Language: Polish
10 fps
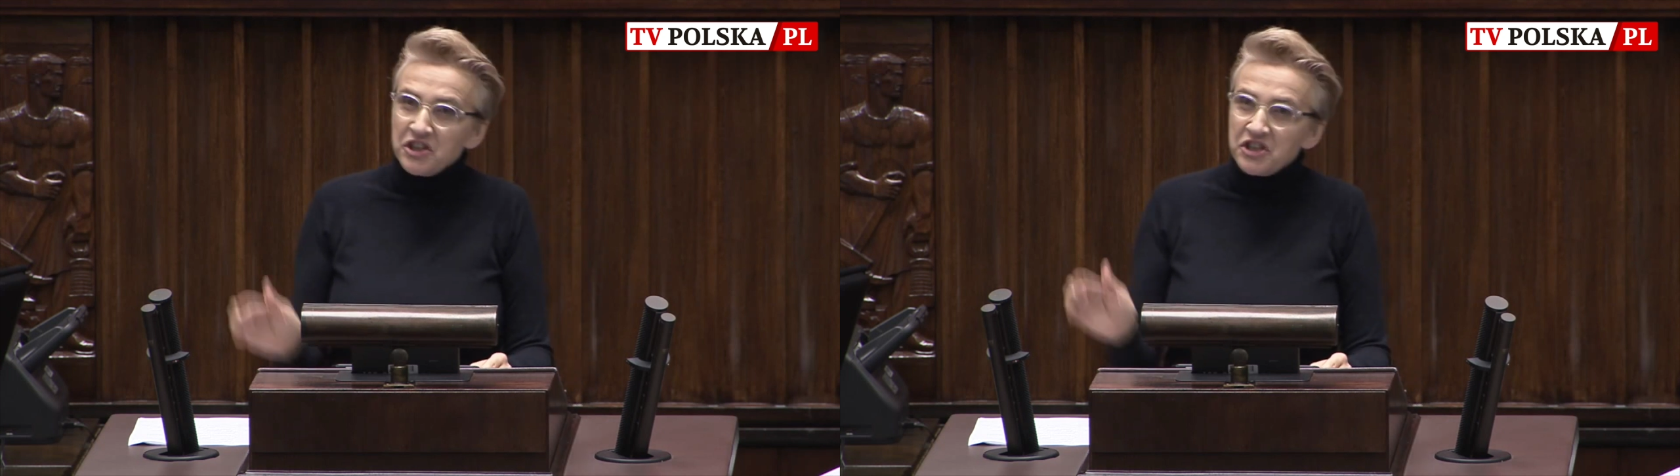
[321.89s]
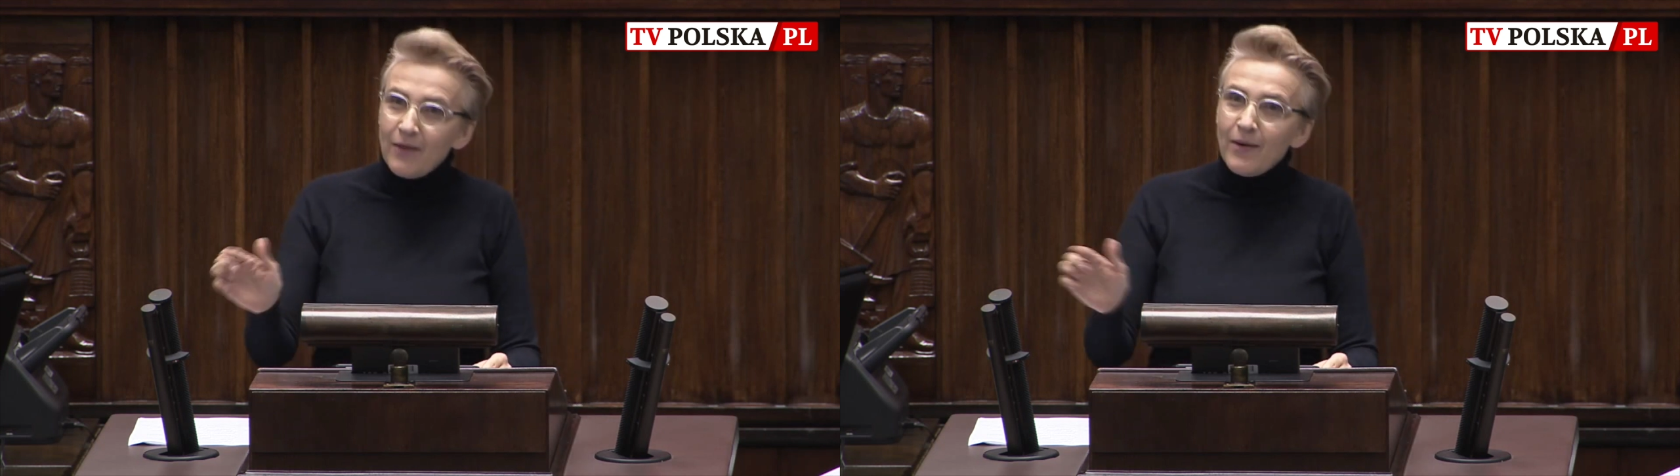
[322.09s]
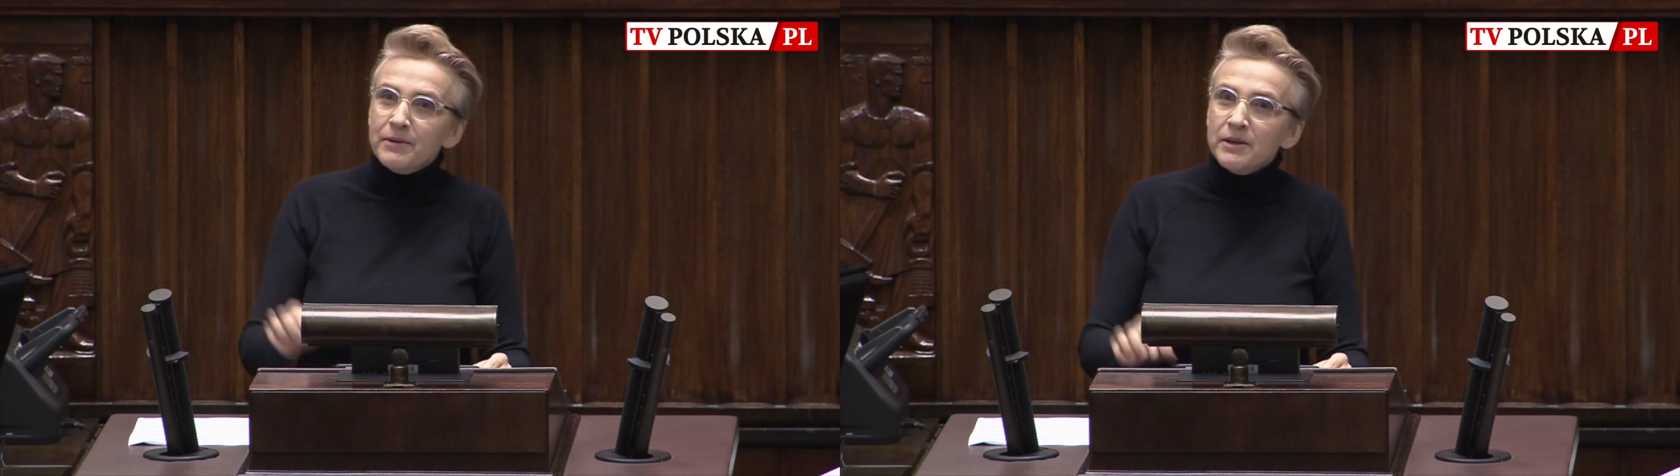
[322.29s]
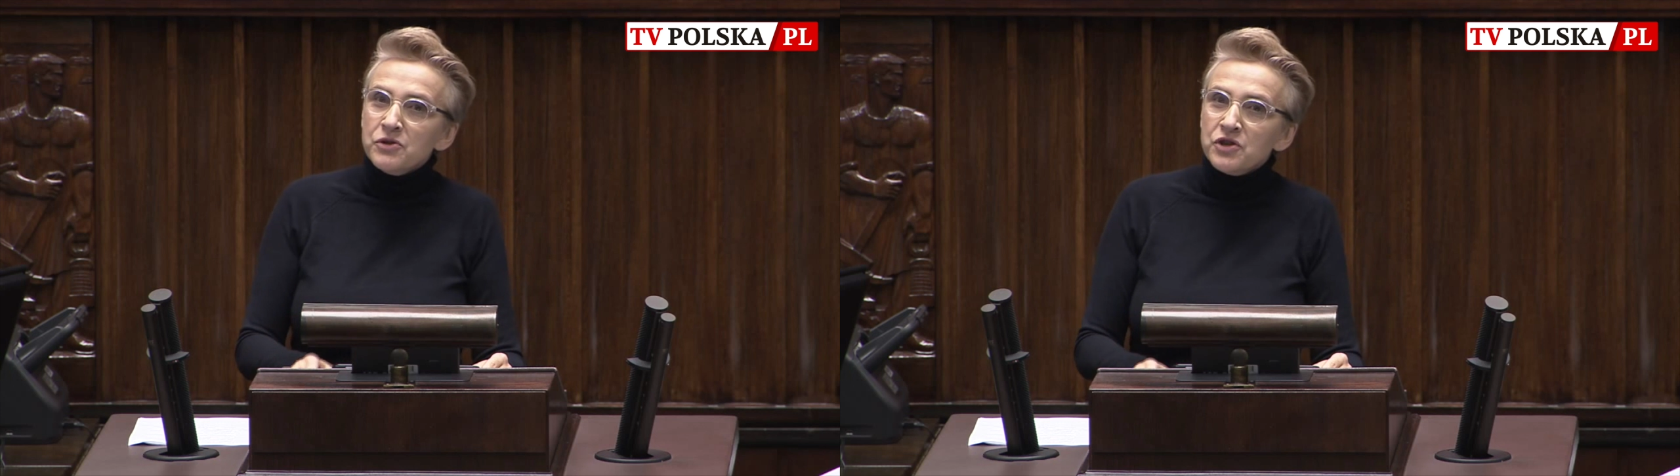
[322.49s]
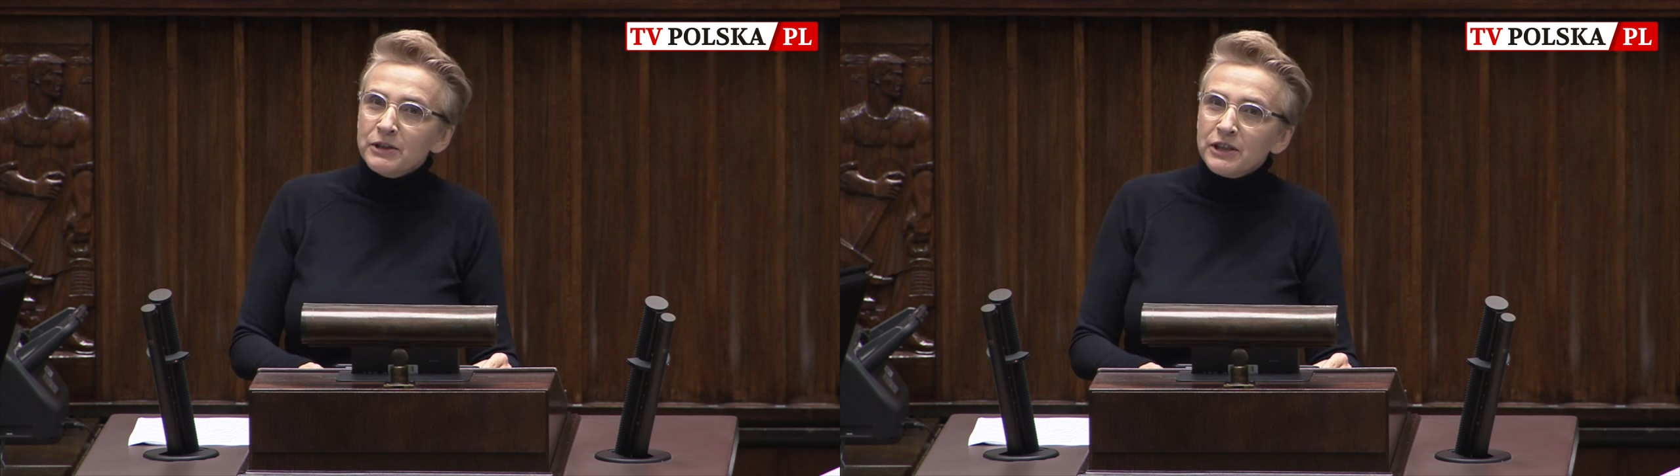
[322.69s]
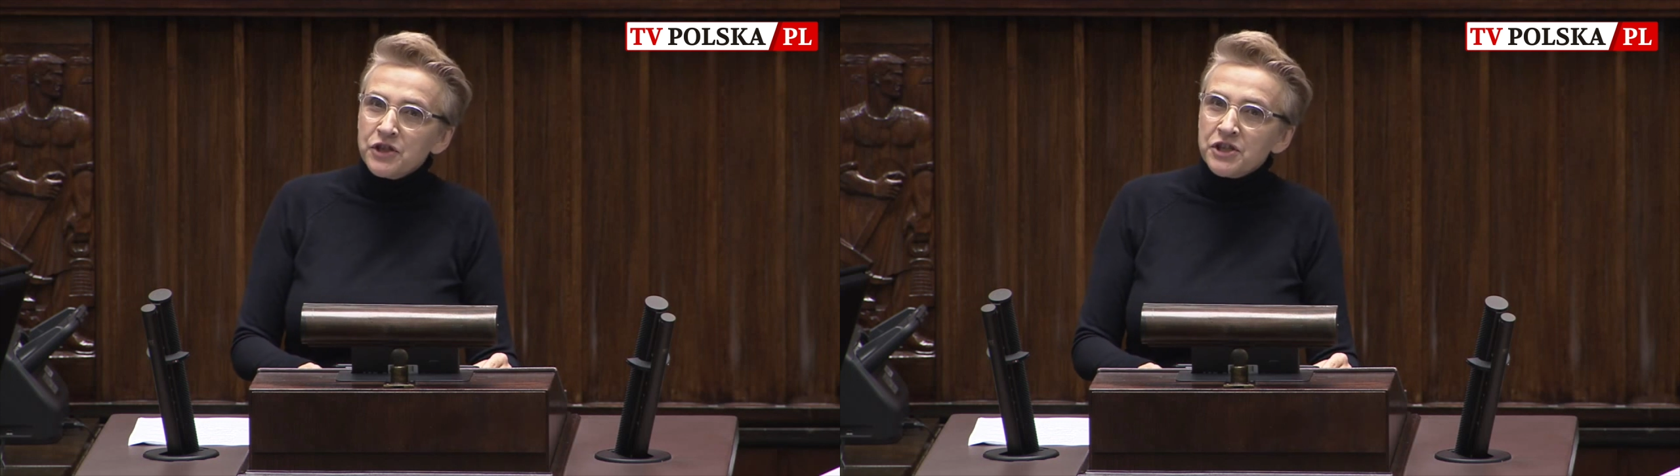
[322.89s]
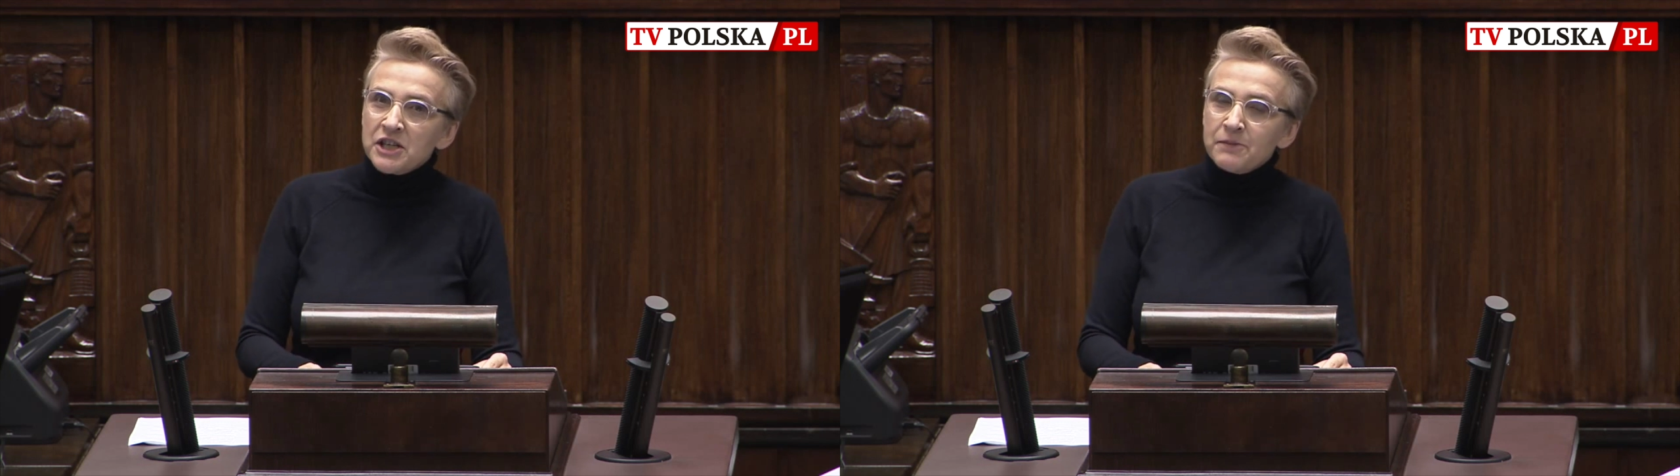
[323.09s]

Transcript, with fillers: Chciałabym, żeby te wszystkie